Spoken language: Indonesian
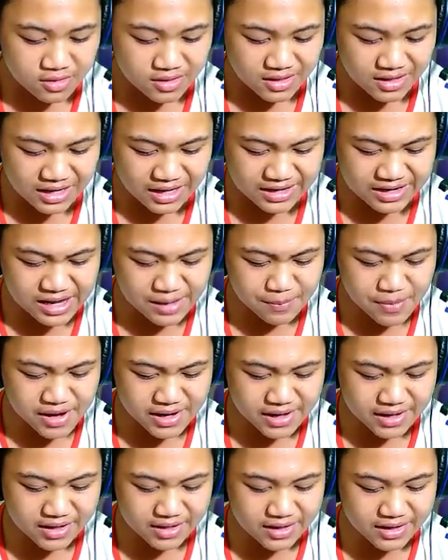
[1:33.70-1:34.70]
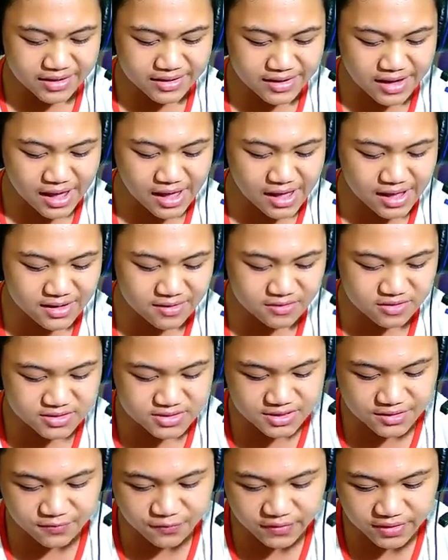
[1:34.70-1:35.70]
Lana pakai Clean dan si
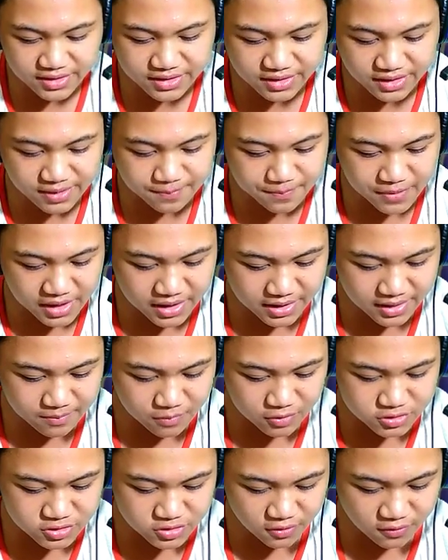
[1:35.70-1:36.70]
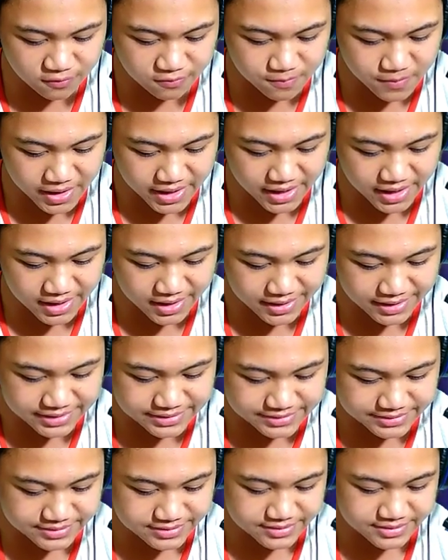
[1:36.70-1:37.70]
Fikri pakai Moskov bayangkan
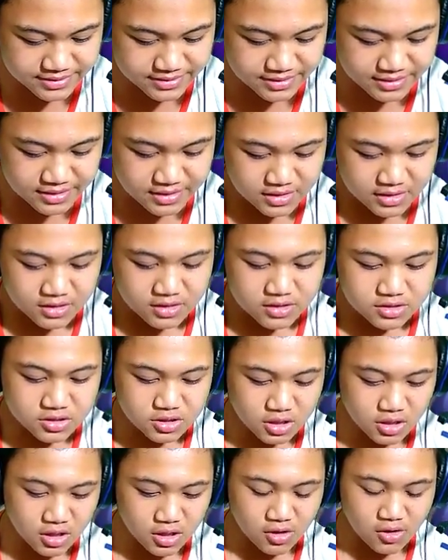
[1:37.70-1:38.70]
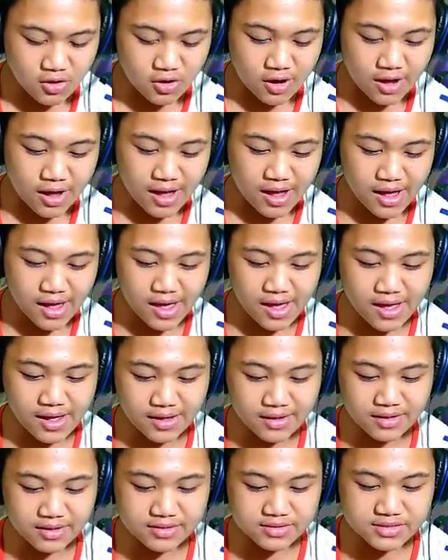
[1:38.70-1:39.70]
Solo,
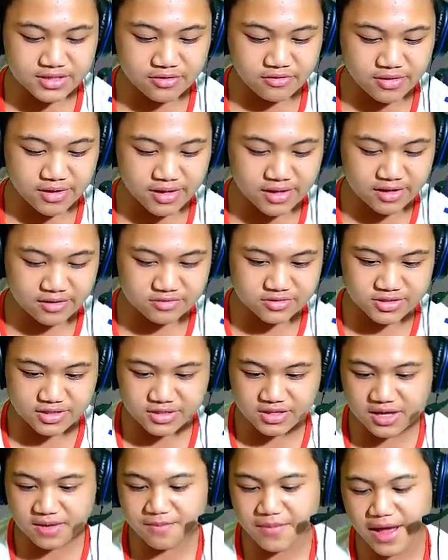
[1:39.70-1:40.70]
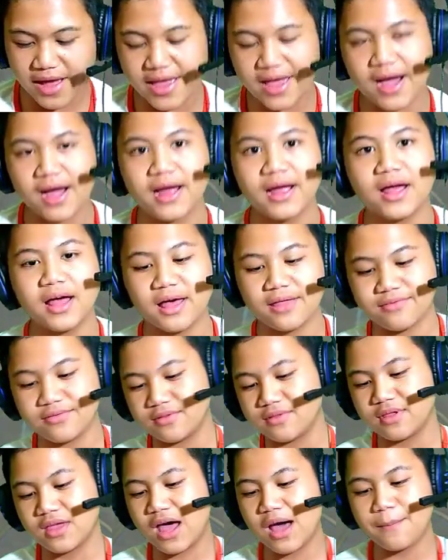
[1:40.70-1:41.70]
hei cewek kau cantik
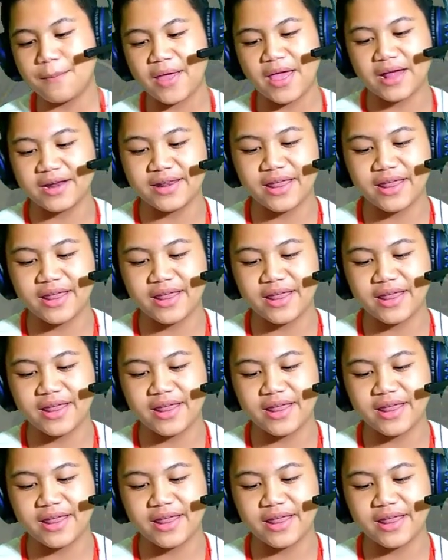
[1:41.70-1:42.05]
bayangkan Apa yang